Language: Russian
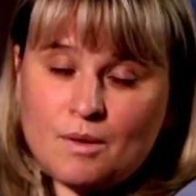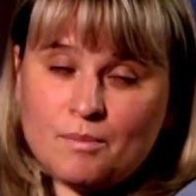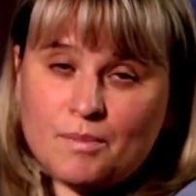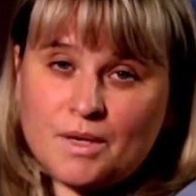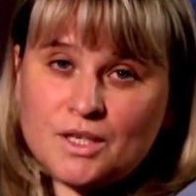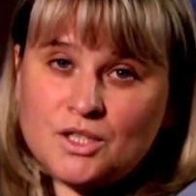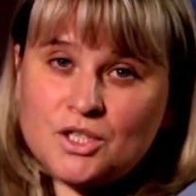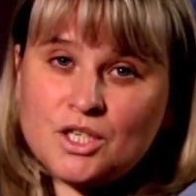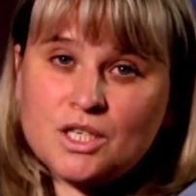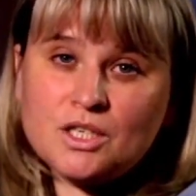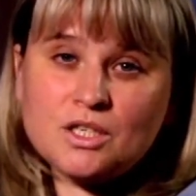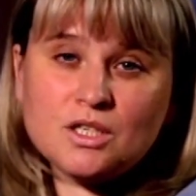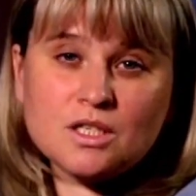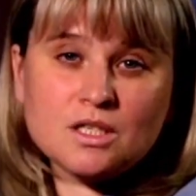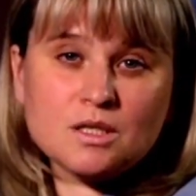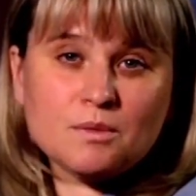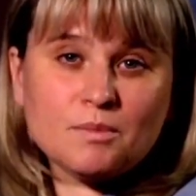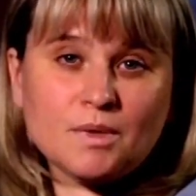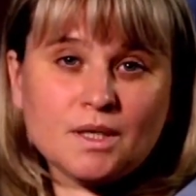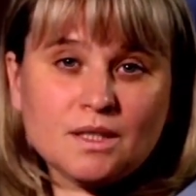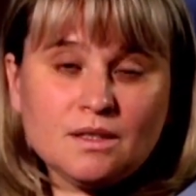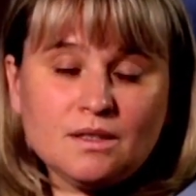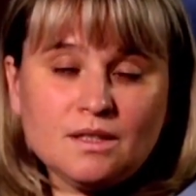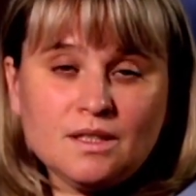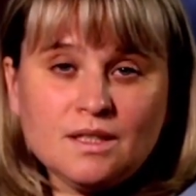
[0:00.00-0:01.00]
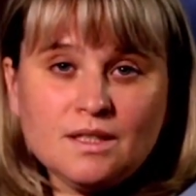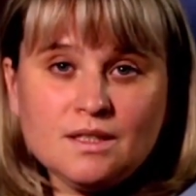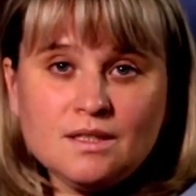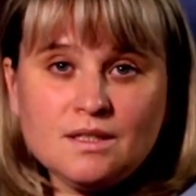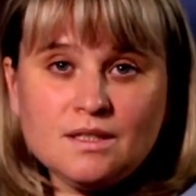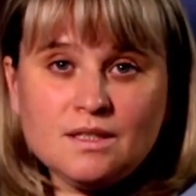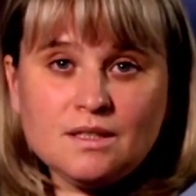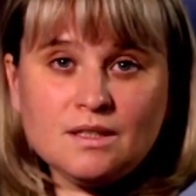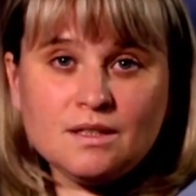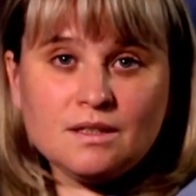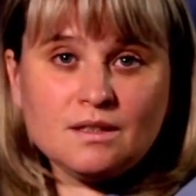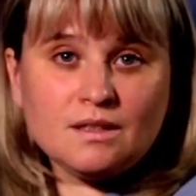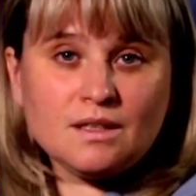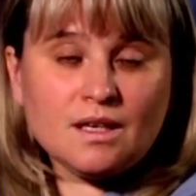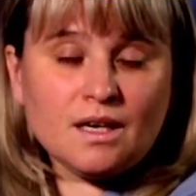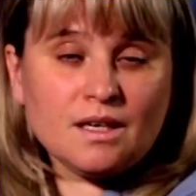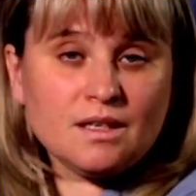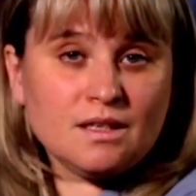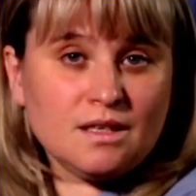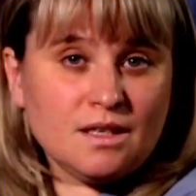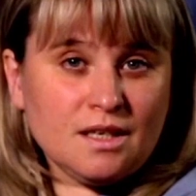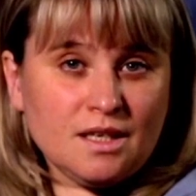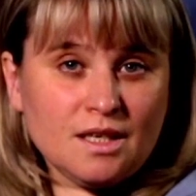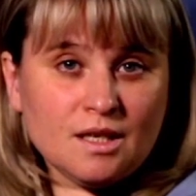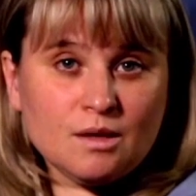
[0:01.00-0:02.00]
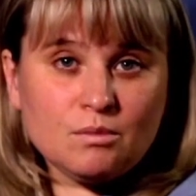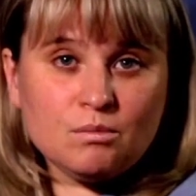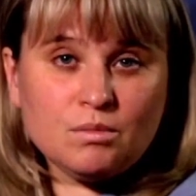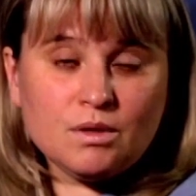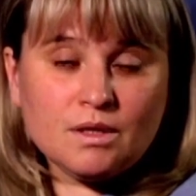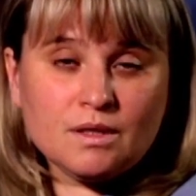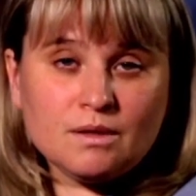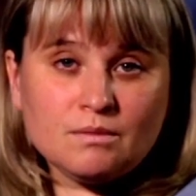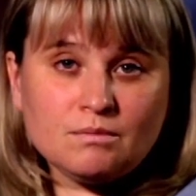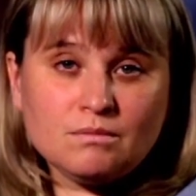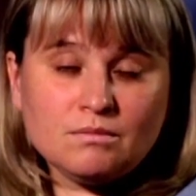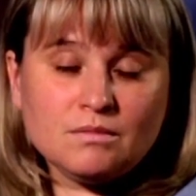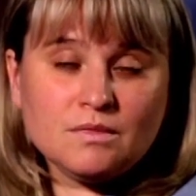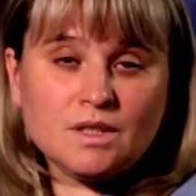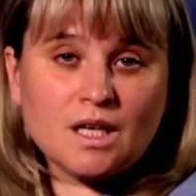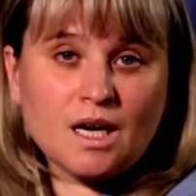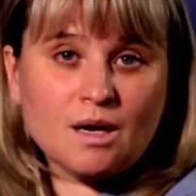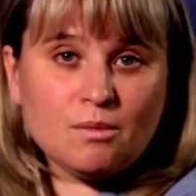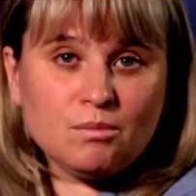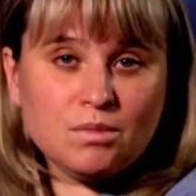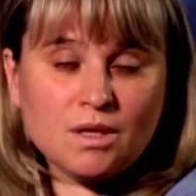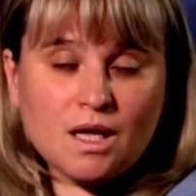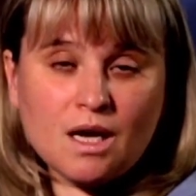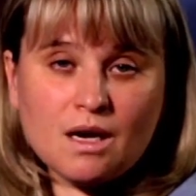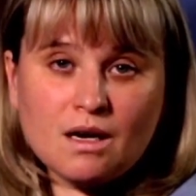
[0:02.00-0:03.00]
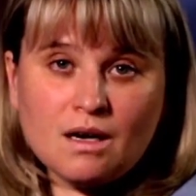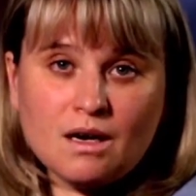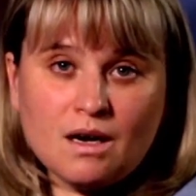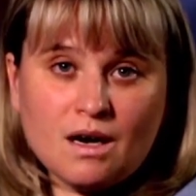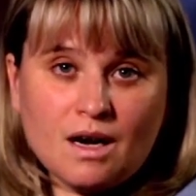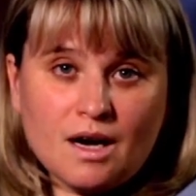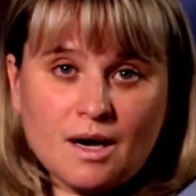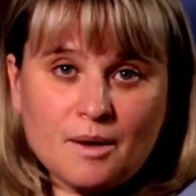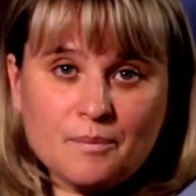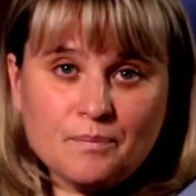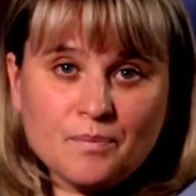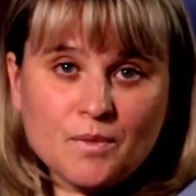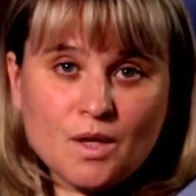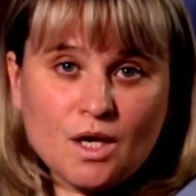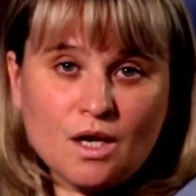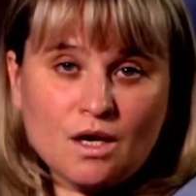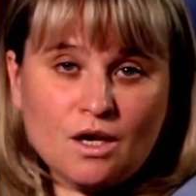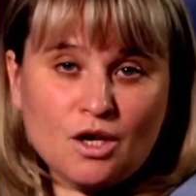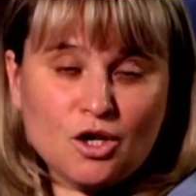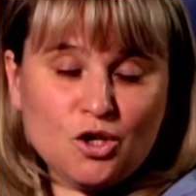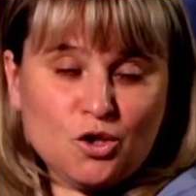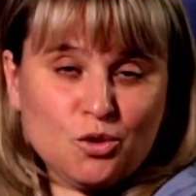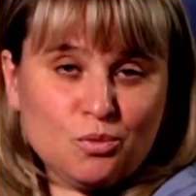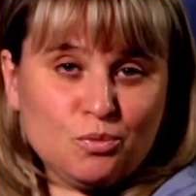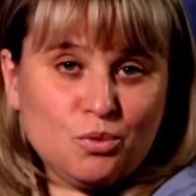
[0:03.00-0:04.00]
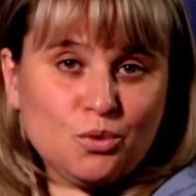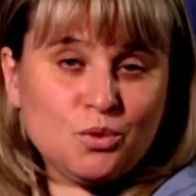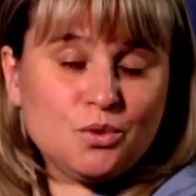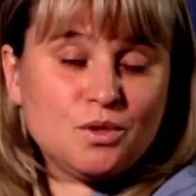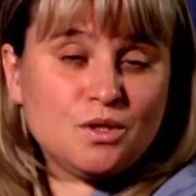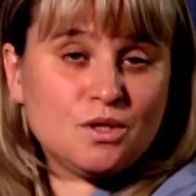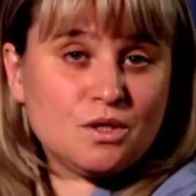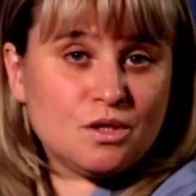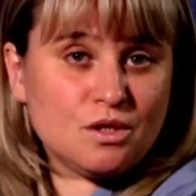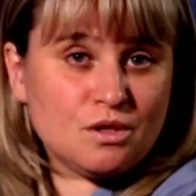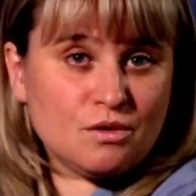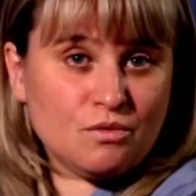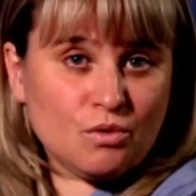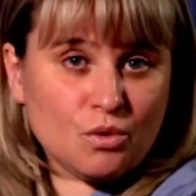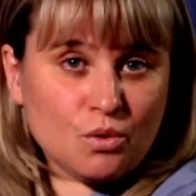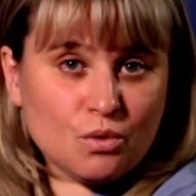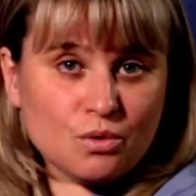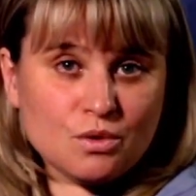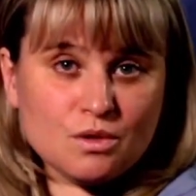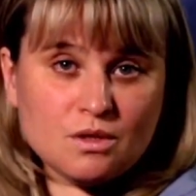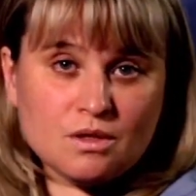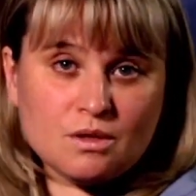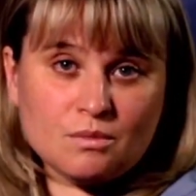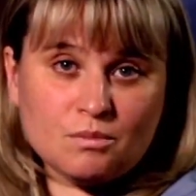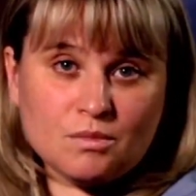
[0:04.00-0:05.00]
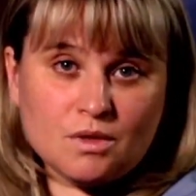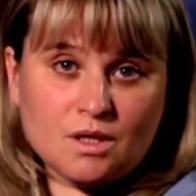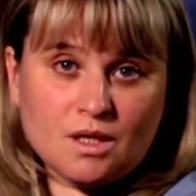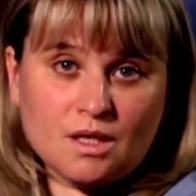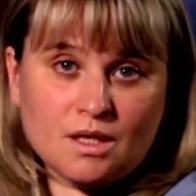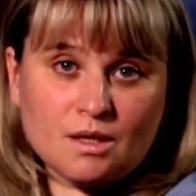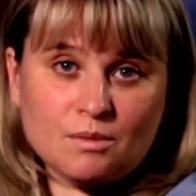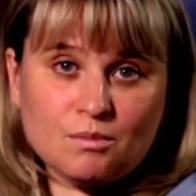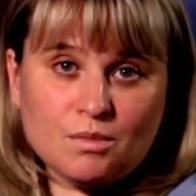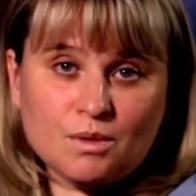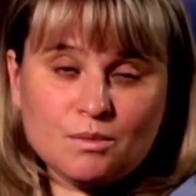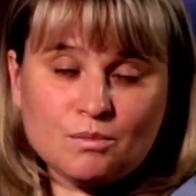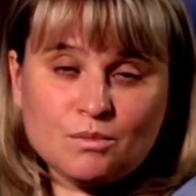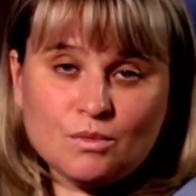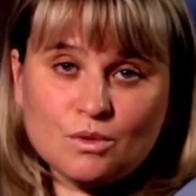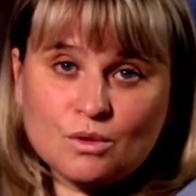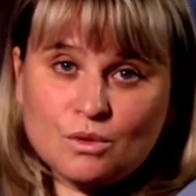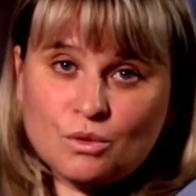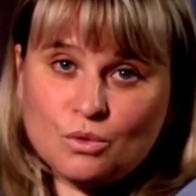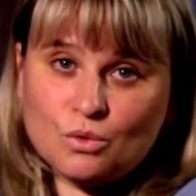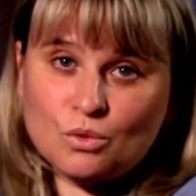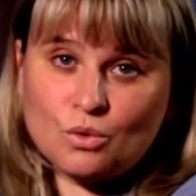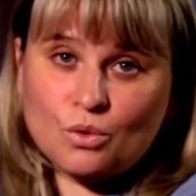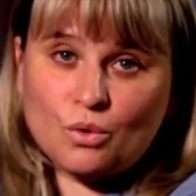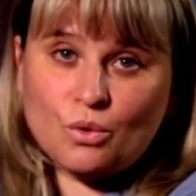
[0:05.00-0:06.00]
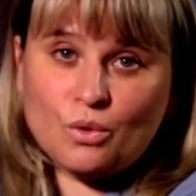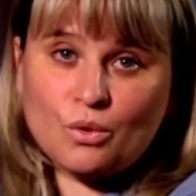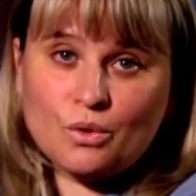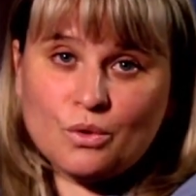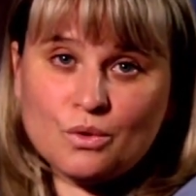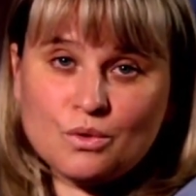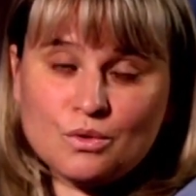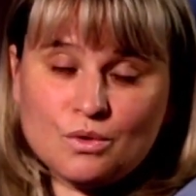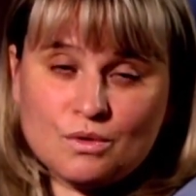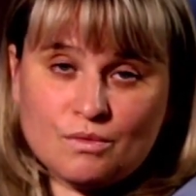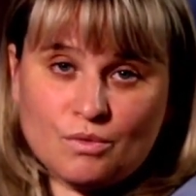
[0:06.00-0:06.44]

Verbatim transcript: Почаще смотрите на небо, на облака. Любуйтесь звездным небом, луной,